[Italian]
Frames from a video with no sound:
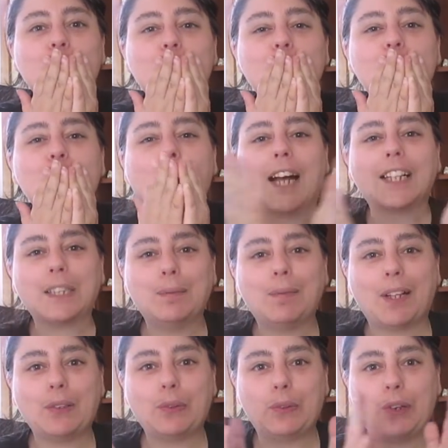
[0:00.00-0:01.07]
Mua, ti
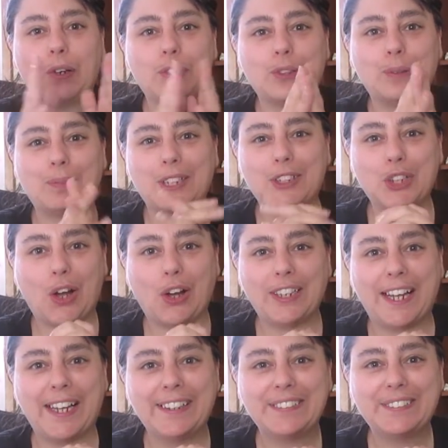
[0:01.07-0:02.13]
mando un grosso
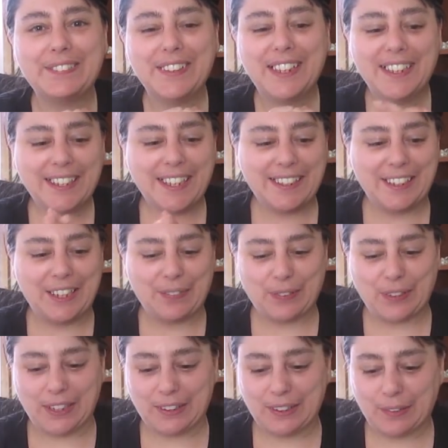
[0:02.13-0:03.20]
bacione. Che dire
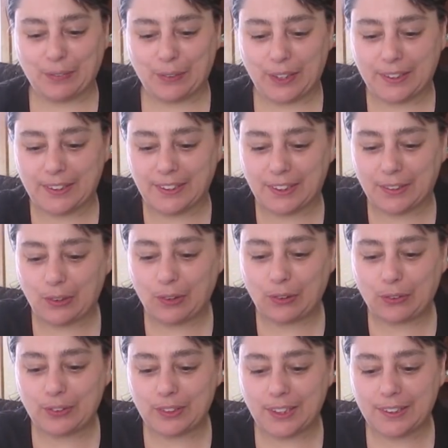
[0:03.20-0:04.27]
follettini e follettine, sono
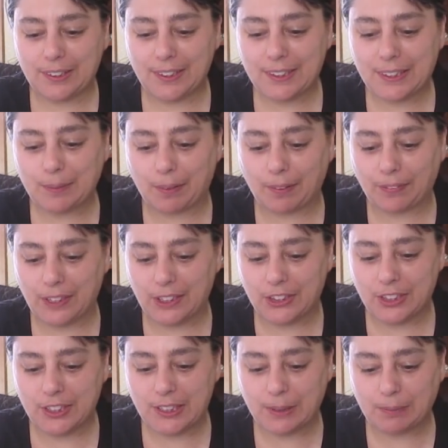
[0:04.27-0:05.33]
contentissima,
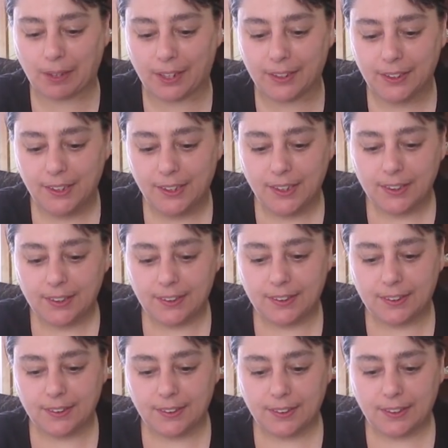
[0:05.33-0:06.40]
felicissima
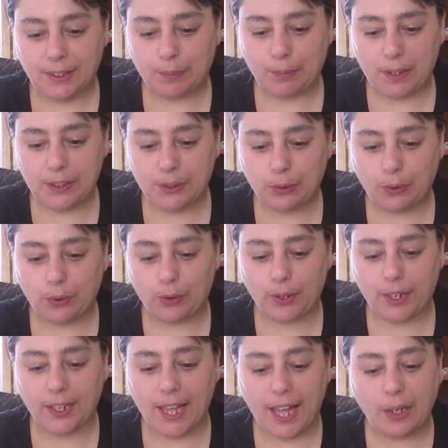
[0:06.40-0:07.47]
di questo
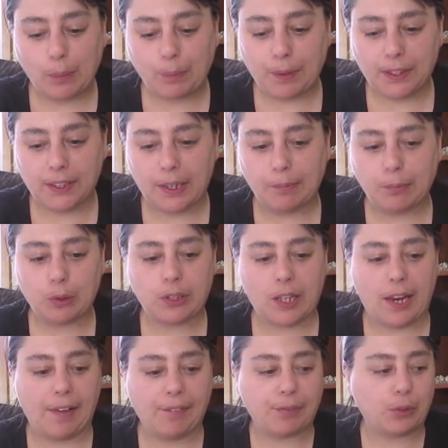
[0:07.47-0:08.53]
regalo perché il mio
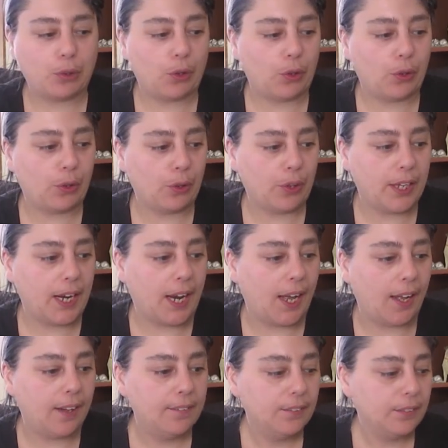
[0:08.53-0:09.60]
telefono
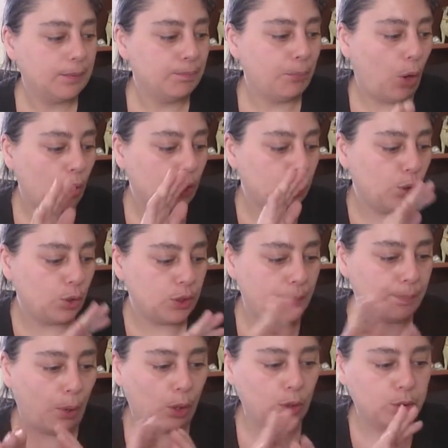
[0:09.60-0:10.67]
era morto,
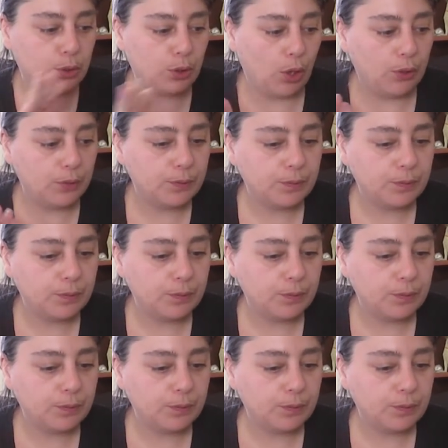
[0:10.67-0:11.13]
sepolto.